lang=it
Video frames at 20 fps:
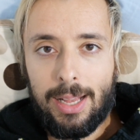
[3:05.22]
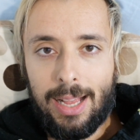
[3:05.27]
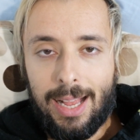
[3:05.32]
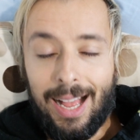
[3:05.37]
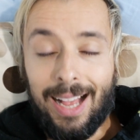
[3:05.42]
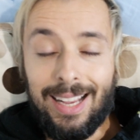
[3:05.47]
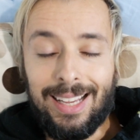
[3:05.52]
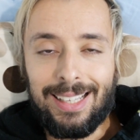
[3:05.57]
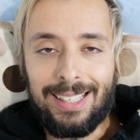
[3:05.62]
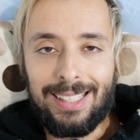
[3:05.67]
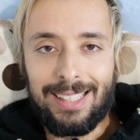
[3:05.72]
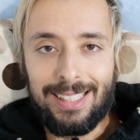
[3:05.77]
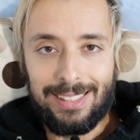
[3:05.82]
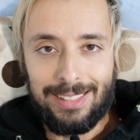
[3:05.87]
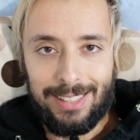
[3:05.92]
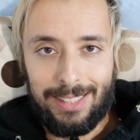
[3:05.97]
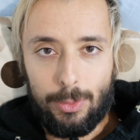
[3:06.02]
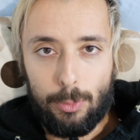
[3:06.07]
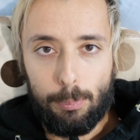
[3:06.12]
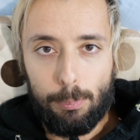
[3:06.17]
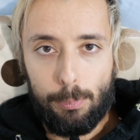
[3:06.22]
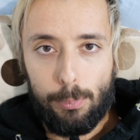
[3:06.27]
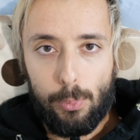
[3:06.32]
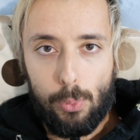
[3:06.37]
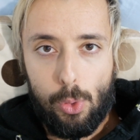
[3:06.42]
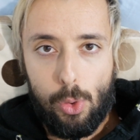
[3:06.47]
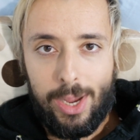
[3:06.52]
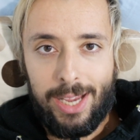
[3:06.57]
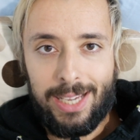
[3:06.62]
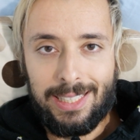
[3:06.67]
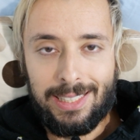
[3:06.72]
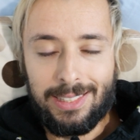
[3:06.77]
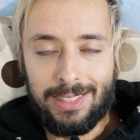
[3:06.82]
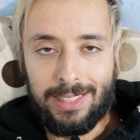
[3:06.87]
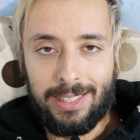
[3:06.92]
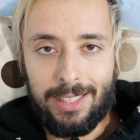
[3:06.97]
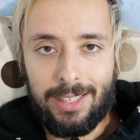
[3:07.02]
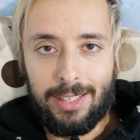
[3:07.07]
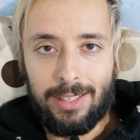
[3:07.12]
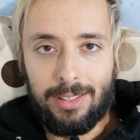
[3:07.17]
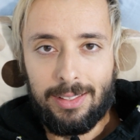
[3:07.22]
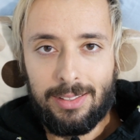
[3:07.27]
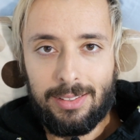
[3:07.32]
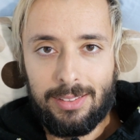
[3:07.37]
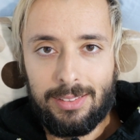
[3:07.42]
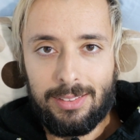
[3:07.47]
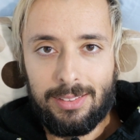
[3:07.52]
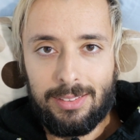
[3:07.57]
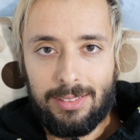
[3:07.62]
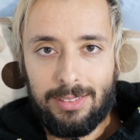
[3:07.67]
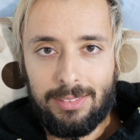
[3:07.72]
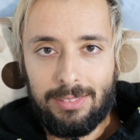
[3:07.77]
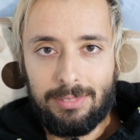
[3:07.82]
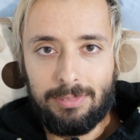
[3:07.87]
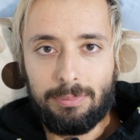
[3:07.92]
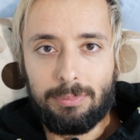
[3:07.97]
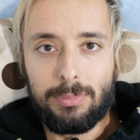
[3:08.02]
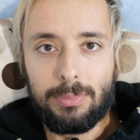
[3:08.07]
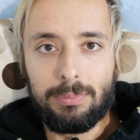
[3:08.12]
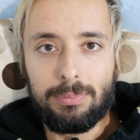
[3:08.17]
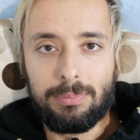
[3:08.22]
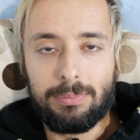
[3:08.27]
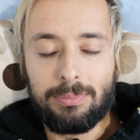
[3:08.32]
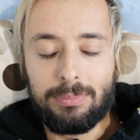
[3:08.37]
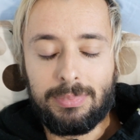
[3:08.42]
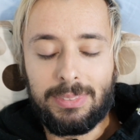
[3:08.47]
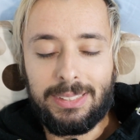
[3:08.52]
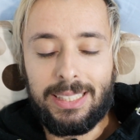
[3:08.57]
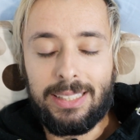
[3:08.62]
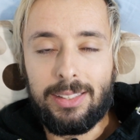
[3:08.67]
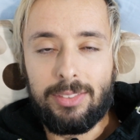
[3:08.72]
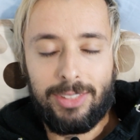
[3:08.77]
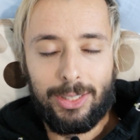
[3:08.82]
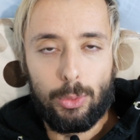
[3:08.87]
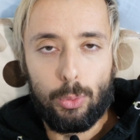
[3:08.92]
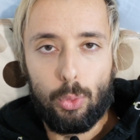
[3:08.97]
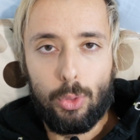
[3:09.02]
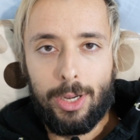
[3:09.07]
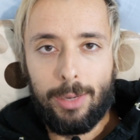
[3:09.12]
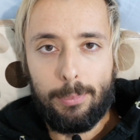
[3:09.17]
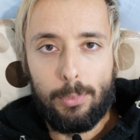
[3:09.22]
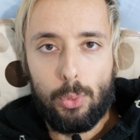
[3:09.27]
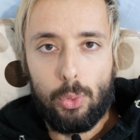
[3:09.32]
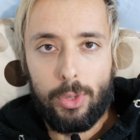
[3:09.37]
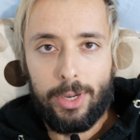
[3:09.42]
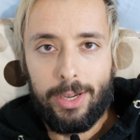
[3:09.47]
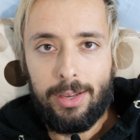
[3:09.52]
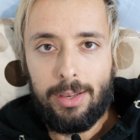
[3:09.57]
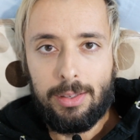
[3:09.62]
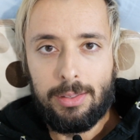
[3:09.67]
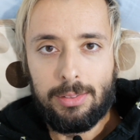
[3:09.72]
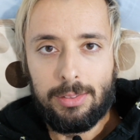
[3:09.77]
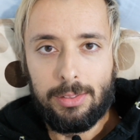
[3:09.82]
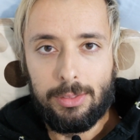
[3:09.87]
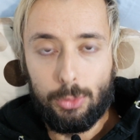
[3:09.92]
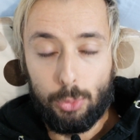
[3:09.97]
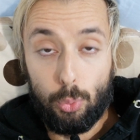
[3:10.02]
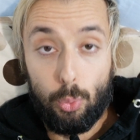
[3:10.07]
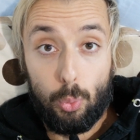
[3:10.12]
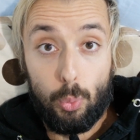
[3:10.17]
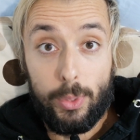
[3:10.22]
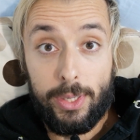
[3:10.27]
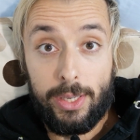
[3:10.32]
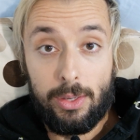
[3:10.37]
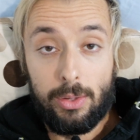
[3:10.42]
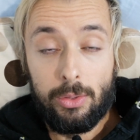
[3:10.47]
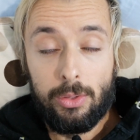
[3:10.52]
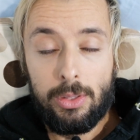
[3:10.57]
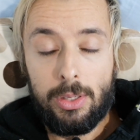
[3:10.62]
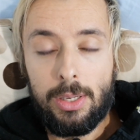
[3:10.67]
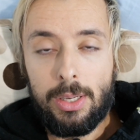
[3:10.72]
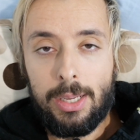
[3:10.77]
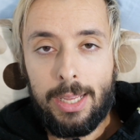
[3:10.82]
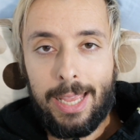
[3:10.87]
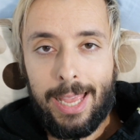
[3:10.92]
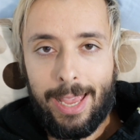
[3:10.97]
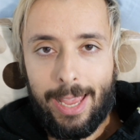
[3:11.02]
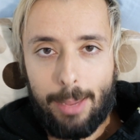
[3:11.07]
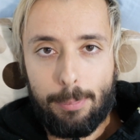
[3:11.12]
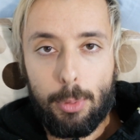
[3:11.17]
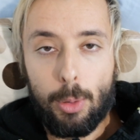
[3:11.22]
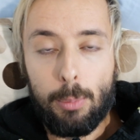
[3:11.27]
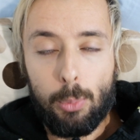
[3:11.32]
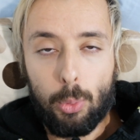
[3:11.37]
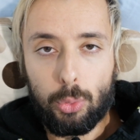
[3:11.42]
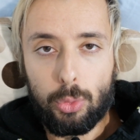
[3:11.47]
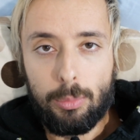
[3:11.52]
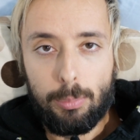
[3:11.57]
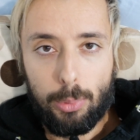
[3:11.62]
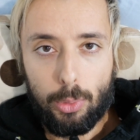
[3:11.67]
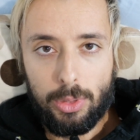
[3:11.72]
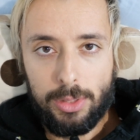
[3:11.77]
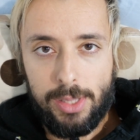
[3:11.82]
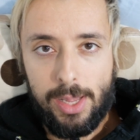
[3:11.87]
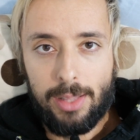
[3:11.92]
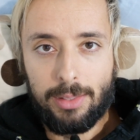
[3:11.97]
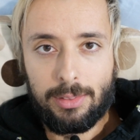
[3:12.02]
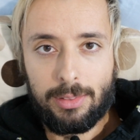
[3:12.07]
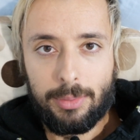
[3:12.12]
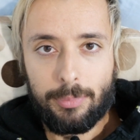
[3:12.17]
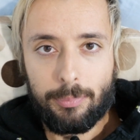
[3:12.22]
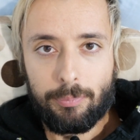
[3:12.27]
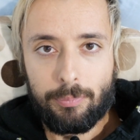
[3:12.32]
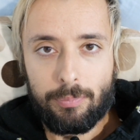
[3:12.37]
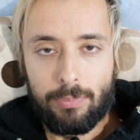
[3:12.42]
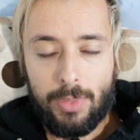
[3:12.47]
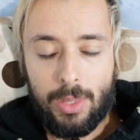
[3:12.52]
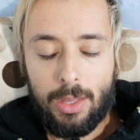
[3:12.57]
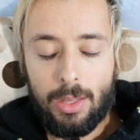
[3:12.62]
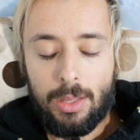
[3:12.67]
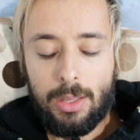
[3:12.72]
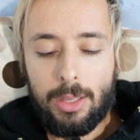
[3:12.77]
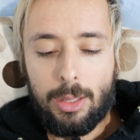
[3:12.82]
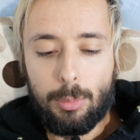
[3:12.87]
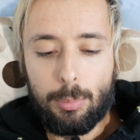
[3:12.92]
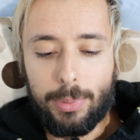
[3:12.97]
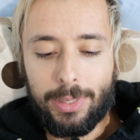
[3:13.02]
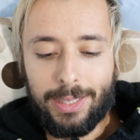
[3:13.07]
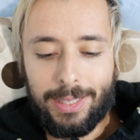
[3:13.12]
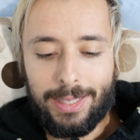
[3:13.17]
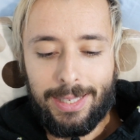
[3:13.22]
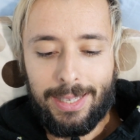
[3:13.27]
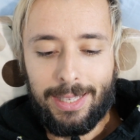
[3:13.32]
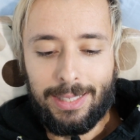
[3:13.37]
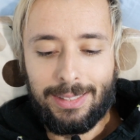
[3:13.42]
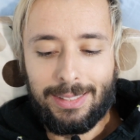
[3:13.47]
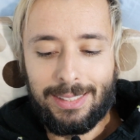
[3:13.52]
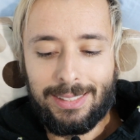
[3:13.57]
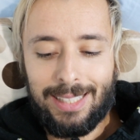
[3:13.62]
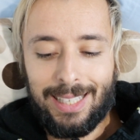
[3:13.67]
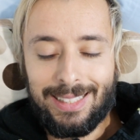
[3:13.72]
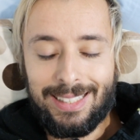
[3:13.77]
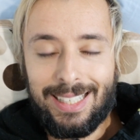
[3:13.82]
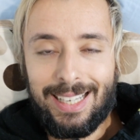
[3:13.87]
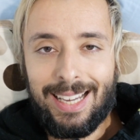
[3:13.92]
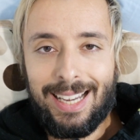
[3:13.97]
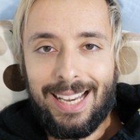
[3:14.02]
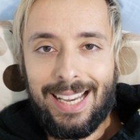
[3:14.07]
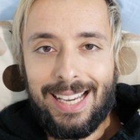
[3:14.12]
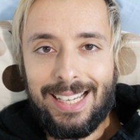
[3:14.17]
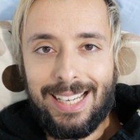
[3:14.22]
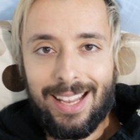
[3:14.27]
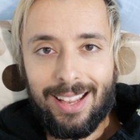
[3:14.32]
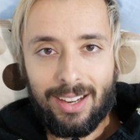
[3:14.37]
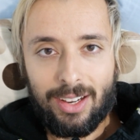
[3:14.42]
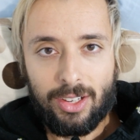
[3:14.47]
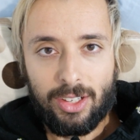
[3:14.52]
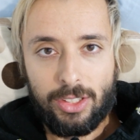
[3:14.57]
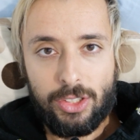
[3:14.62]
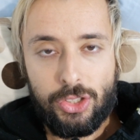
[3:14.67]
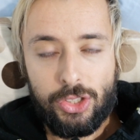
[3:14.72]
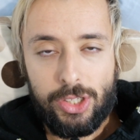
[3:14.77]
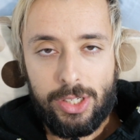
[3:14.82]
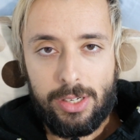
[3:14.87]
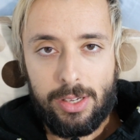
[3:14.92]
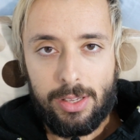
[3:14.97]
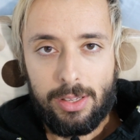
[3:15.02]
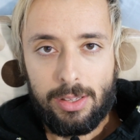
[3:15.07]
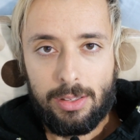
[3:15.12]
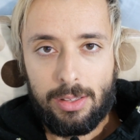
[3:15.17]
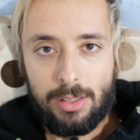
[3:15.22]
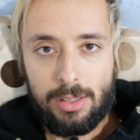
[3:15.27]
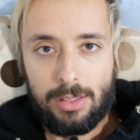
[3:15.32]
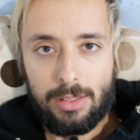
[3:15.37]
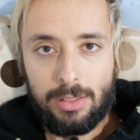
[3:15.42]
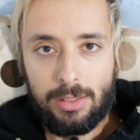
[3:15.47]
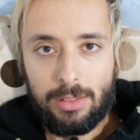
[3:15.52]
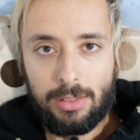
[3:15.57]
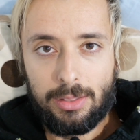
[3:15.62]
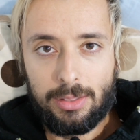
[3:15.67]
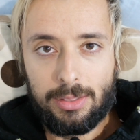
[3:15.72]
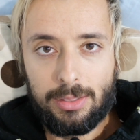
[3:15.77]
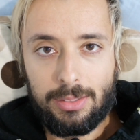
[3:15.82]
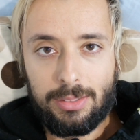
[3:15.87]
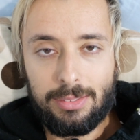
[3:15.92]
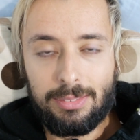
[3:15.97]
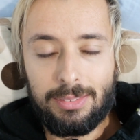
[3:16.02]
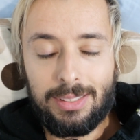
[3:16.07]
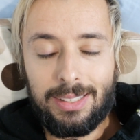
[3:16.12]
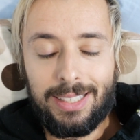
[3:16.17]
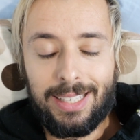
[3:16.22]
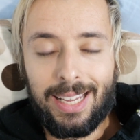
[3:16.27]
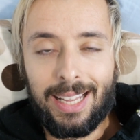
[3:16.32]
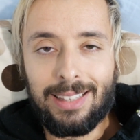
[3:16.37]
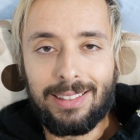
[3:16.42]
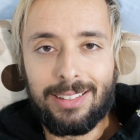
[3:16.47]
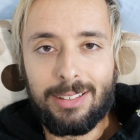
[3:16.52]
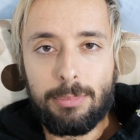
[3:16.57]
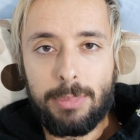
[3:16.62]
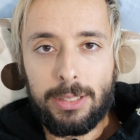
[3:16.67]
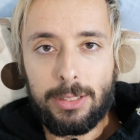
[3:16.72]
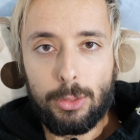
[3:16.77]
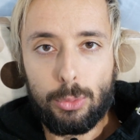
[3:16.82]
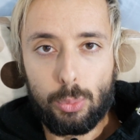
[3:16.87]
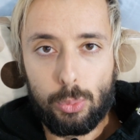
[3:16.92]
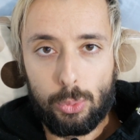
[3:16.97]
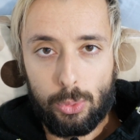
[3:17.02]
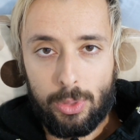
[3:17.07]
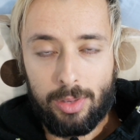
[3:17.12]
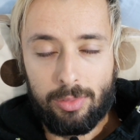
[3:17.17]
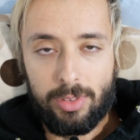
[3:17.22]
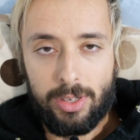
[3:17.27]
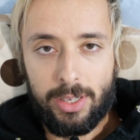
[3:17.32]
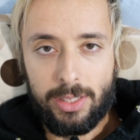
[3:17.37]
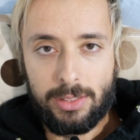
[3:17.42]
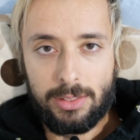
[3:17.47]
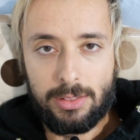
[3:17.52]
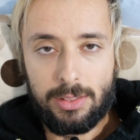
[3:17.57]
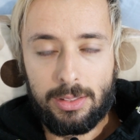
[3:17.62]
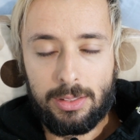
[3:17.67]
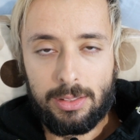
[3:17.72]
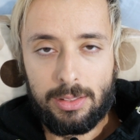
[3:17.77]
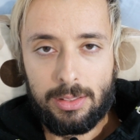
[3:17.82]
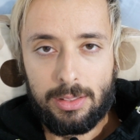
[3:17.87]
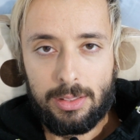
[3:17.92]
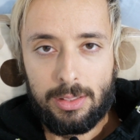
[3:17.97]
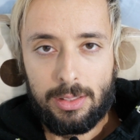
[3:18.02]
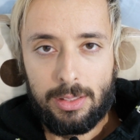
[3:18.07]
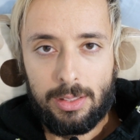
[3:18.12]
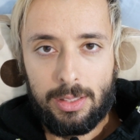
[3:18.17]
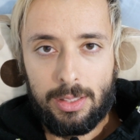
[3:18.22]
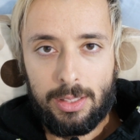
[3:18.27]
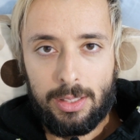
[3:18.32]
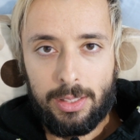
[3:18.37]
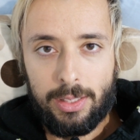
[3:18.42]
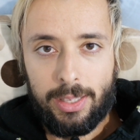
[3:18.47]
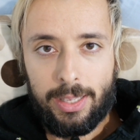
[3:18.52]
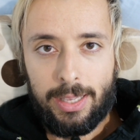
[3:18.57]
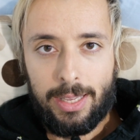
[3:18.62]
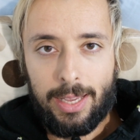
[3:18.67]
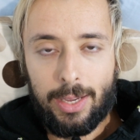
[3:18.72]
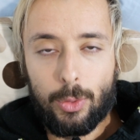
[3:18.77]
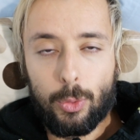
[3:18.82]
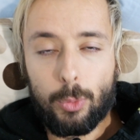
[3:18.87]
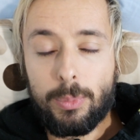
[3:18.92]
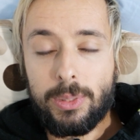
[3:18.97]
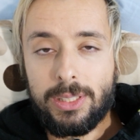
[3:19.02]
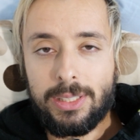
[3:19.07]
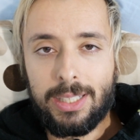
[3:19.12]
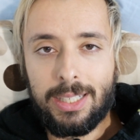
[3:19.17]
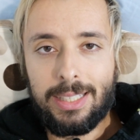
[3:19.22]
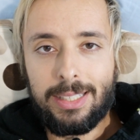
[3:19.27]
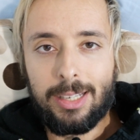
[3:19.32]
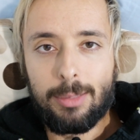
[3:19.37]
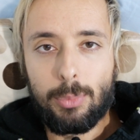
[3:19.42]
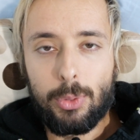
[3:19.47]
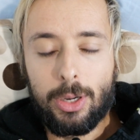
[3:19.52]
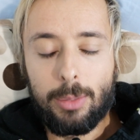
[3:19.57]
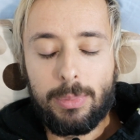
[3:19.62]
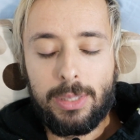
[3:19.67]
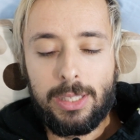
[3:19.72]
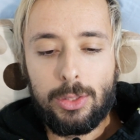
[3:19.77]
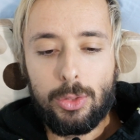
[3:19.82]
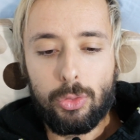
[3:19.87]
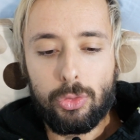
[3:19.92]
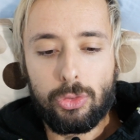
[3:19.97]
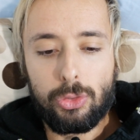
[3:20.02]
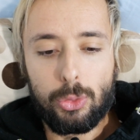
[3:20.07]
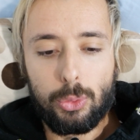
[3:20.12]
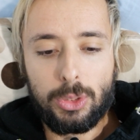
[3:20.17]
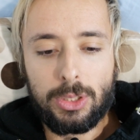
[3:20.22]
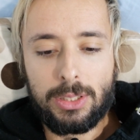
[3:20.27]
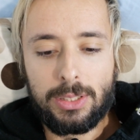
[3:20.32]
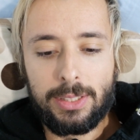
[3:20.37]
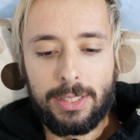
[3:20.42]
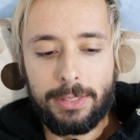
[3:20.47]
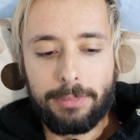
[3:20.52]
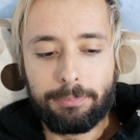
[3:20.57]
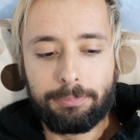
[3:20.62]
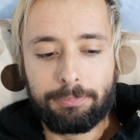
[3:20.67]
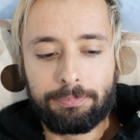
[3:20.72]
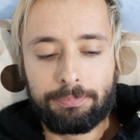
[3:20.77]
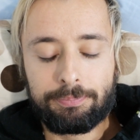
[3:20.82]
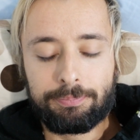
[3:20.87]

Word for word: anche se non può essere identificato con l'amore, solo quello, è però molto importante, perché ti dà delle energie che altrimenti tu non avresti. È come se l'innamoramento fosse